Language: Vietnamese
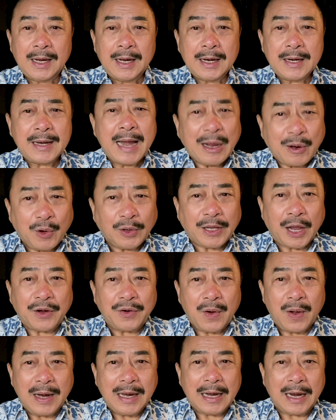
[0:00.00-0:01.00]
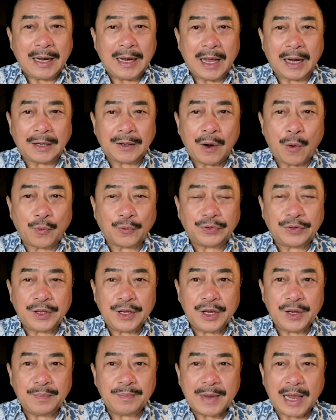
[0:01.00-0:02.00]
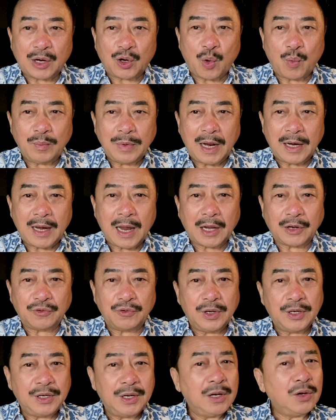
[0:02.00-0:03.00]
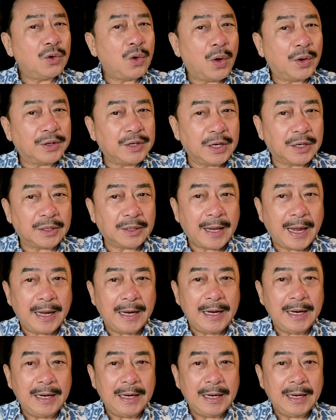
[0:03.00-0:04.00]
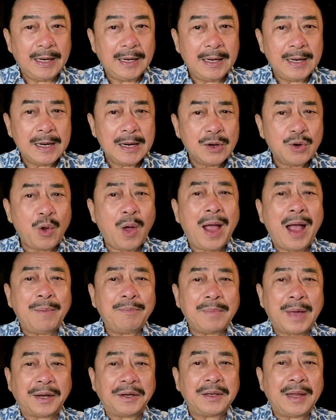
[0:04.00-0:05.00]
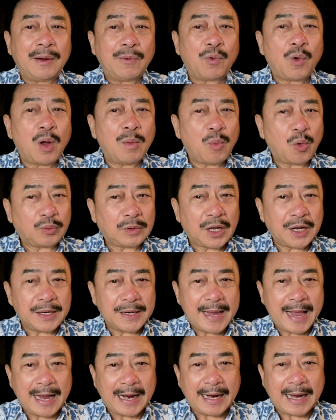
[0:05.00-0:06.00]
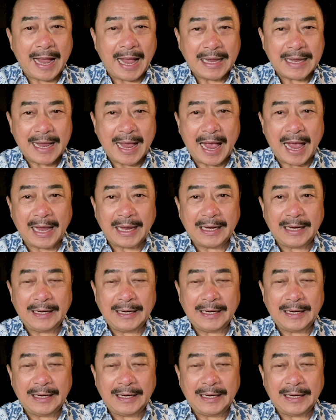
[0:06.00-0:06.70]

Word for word: Đây có thể nói là lần đầu tiên và cũng là lần duy nhất con nhìn thấy. Nó ám ảnh theo con một thời gian khá dài.